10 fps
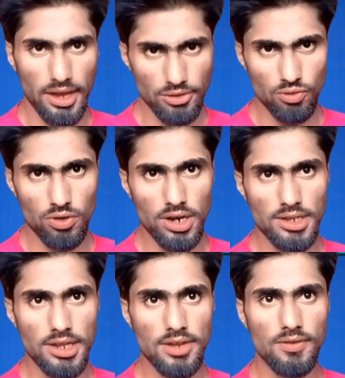एक
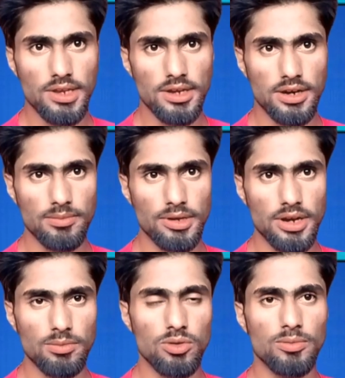चुंका देने वाली
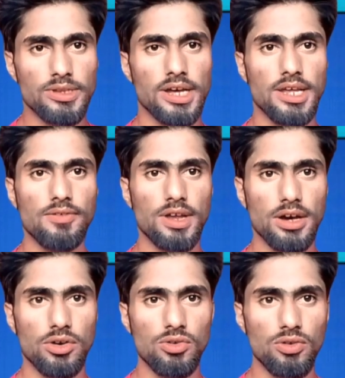खबर आपको बताने
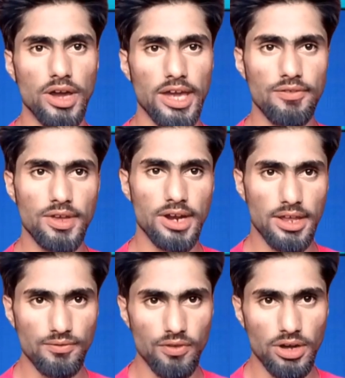वाला हूँ हेवी
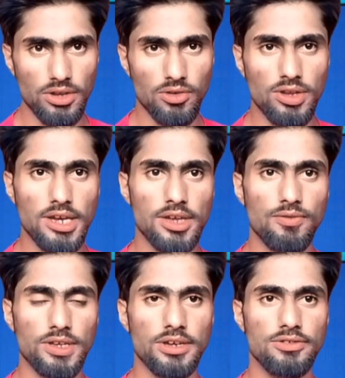रेनफॉल होने की
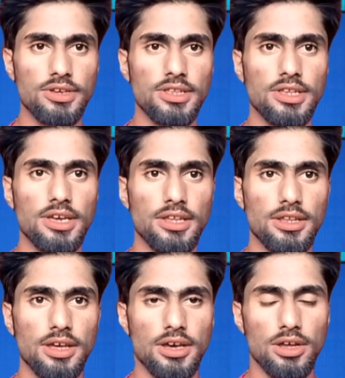वजह से
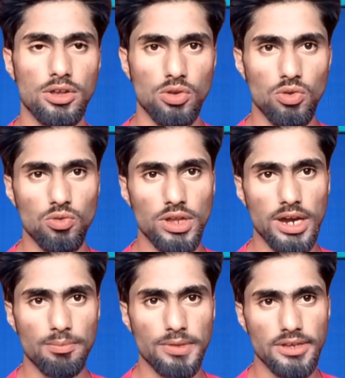तीन लोगों
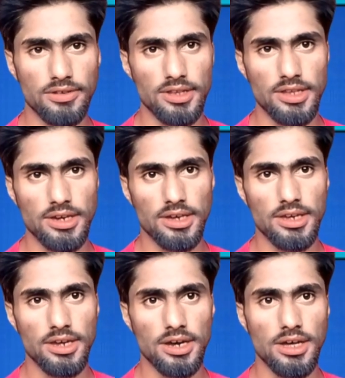ने अपनी
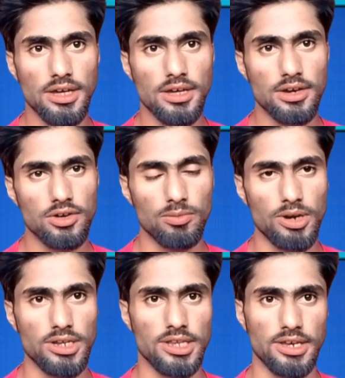ज़िंदगियाँ
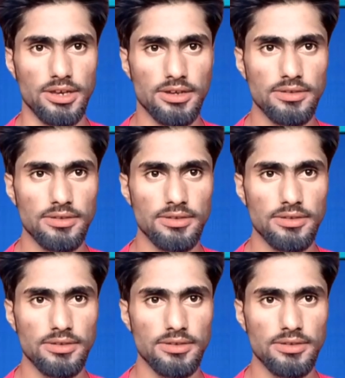गुमा दी